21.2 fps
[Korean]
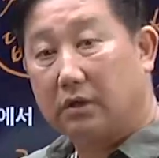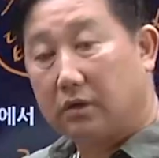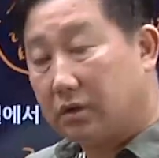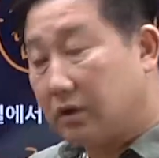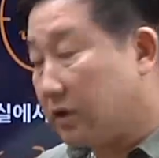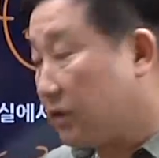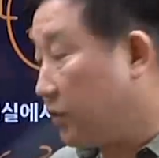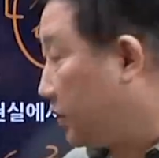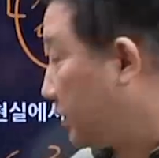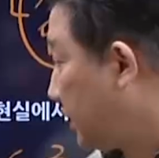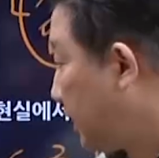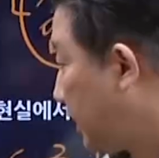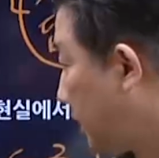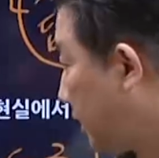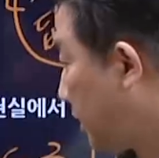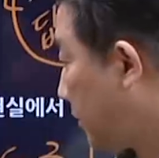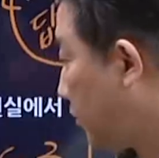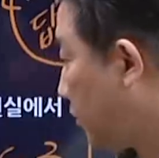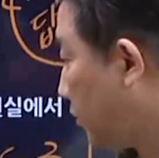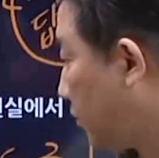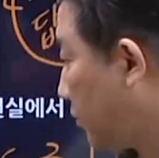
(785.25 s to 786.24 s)
그리고
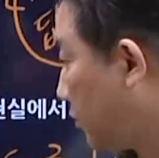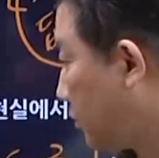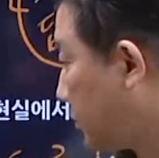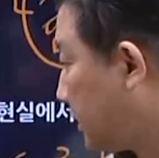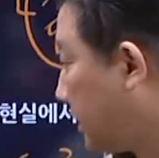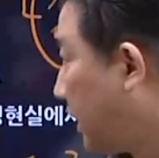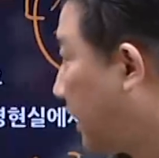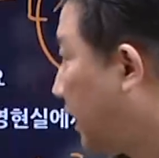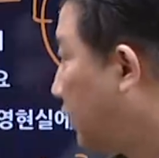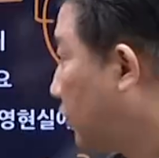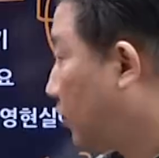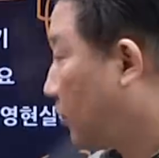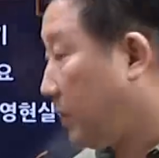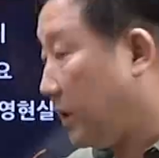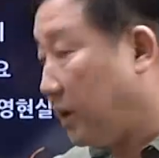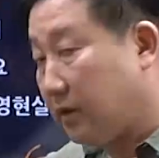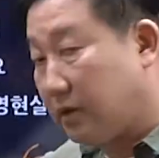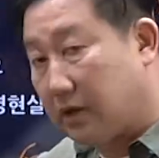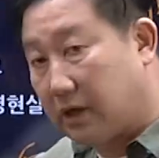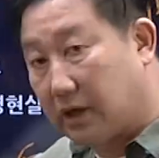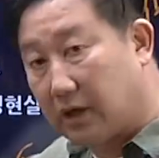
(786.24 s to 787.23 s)
이제 체계대로
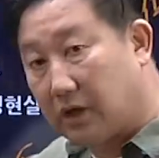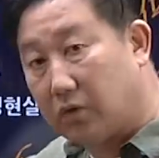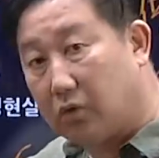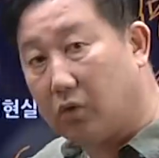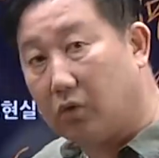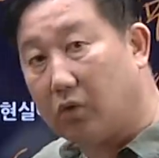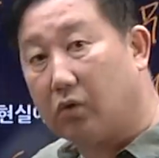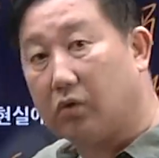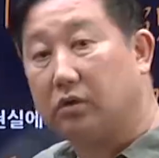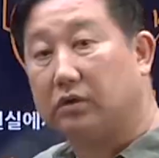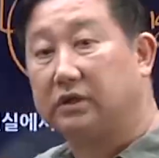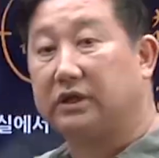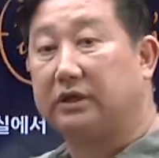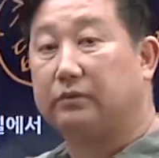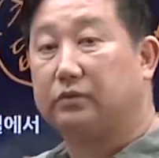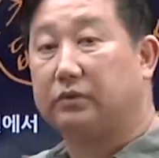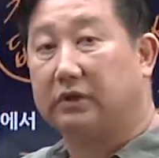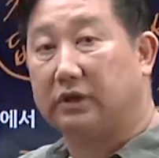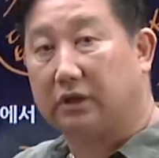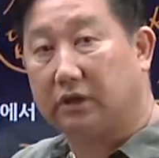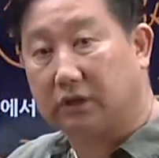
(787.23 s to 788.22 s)
배열하고 그
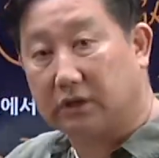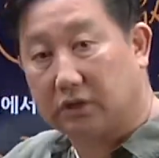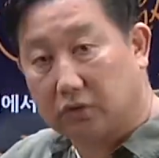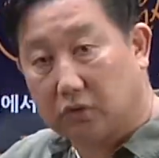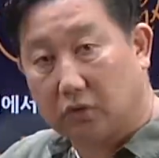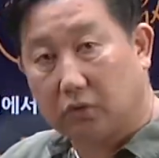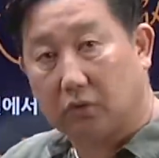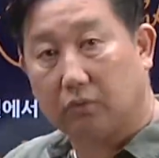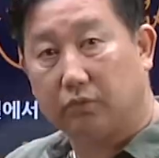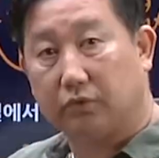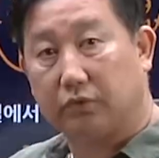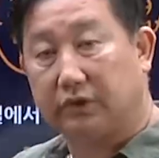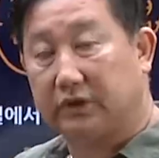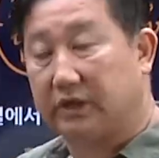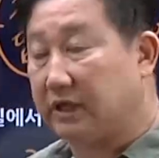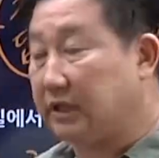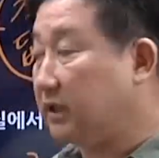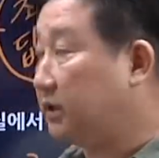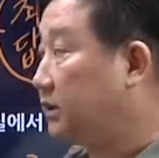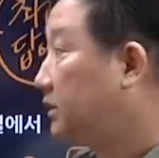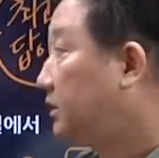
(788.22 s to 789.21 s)
다음부터는 또
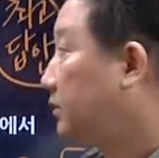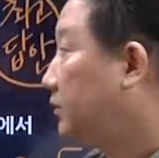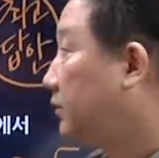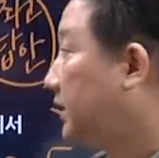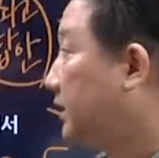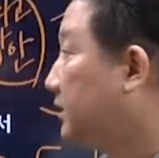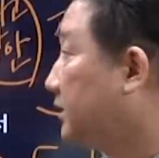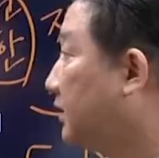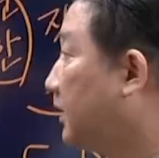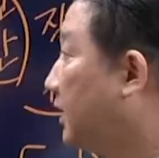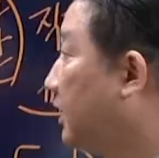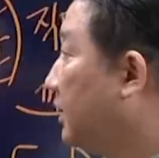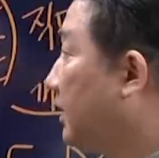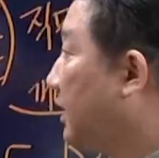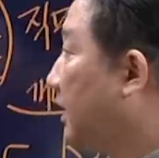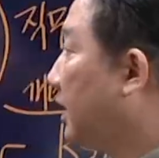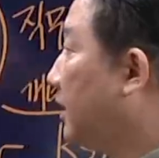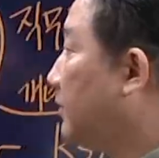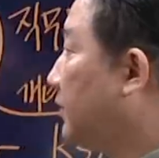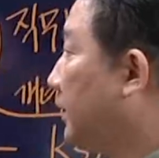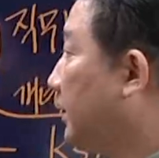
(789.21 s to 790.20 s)
문장을 완성해
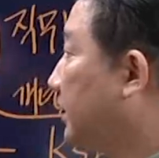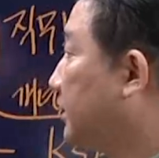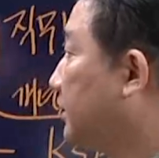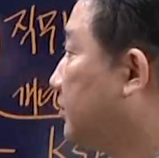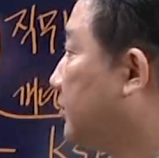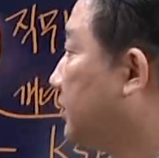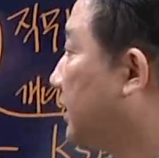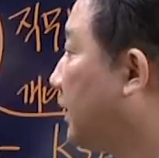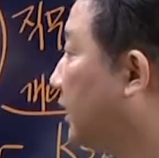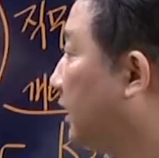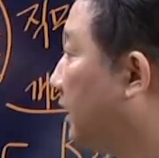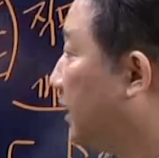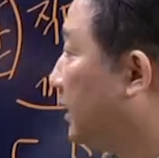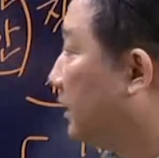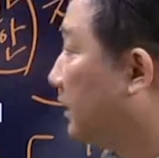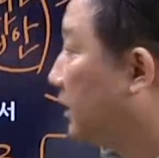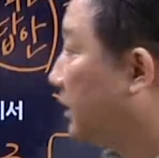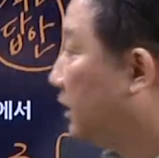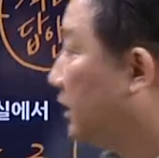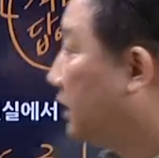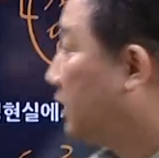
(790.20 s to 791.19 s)
나가면
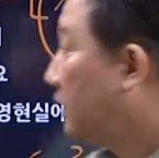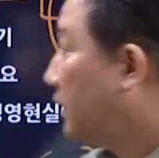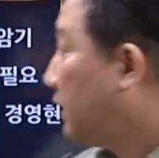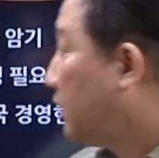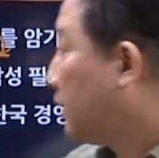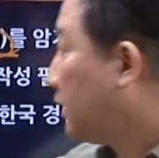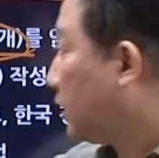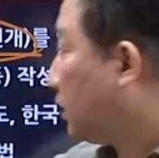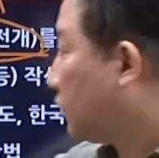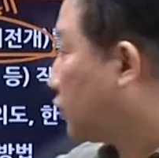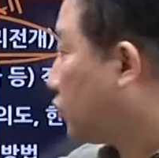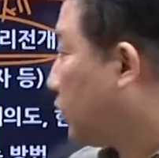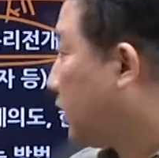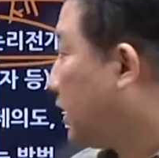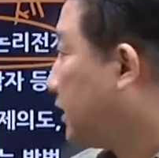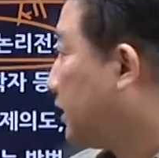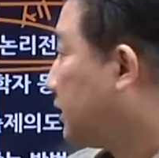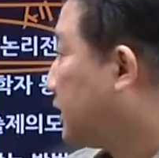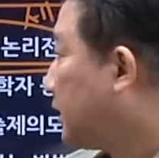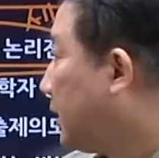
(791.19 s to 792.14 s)
되겠습니다. 초안을